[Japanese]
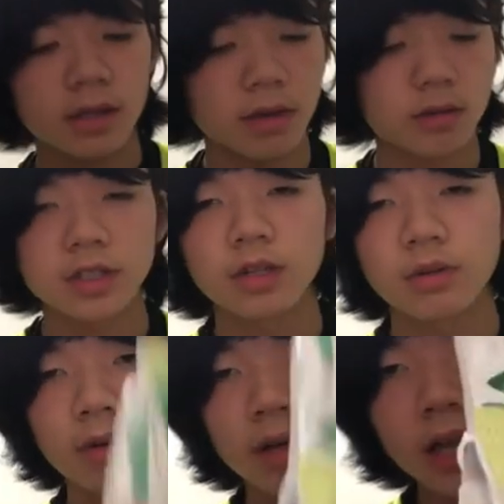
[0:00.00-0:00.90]
えこちら
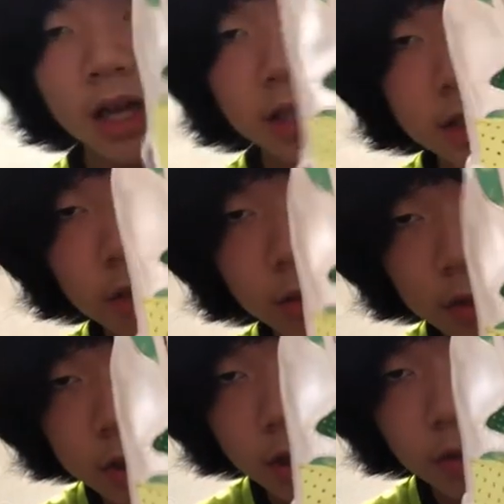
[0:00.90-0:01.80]
の、古田さんのこ
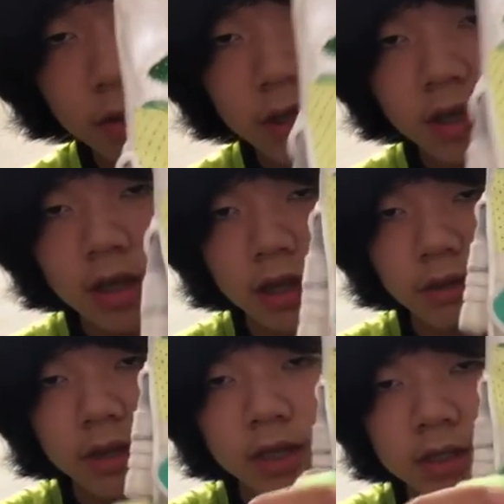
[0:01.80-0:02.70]
ちらを、なの
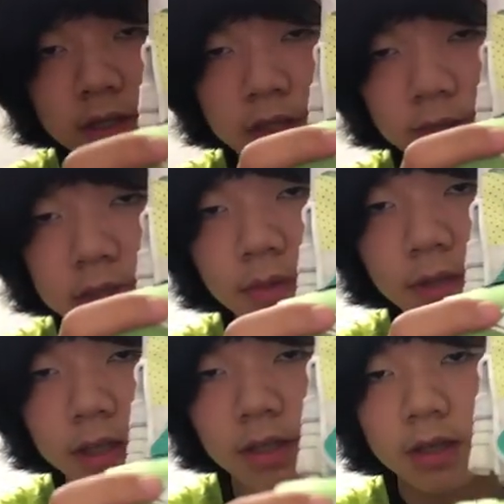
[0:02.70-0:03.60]
で、使わせても
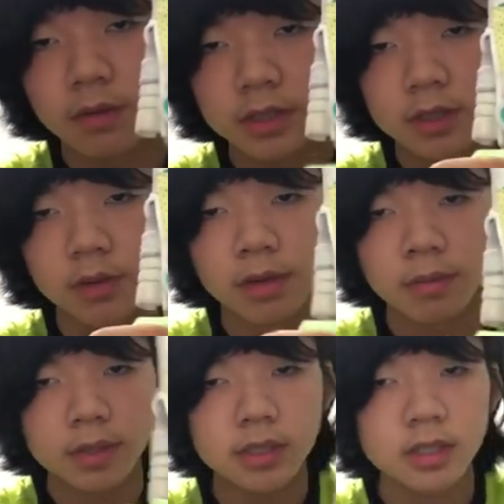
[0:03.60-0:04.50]
らったりはしており
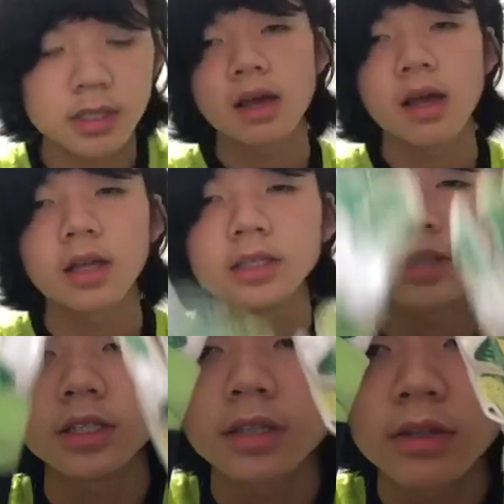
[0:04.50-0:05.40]
ます。はい、実際つけ